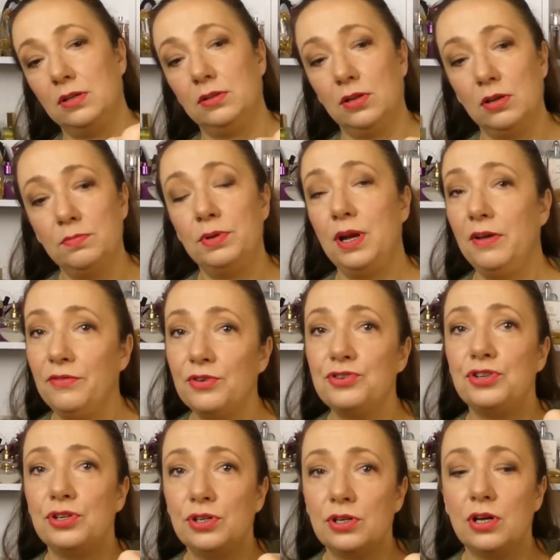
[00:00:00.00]
No brawo,
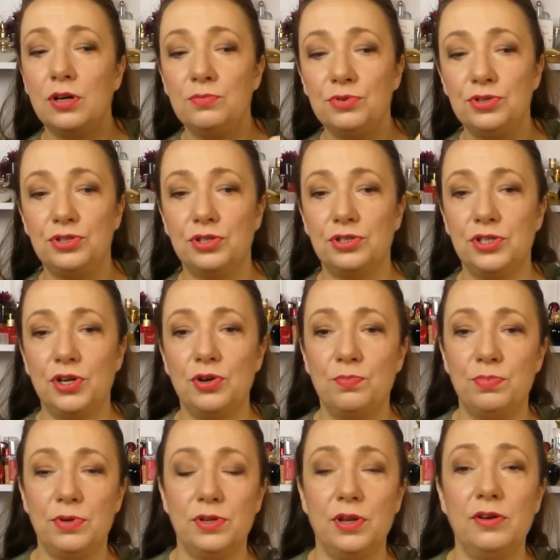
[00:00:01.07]
że komuś się chciało
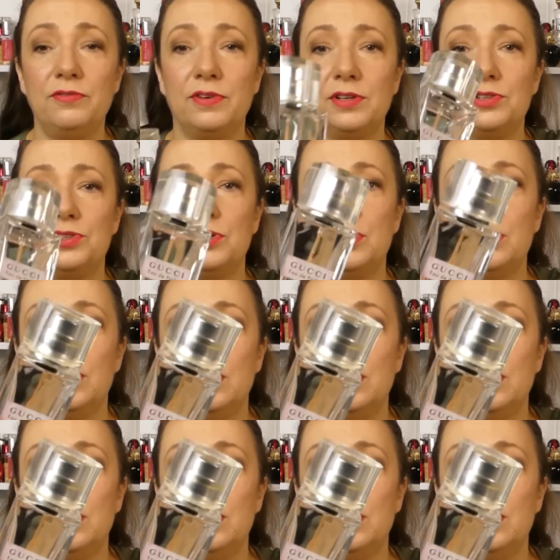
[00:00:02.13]
pilnować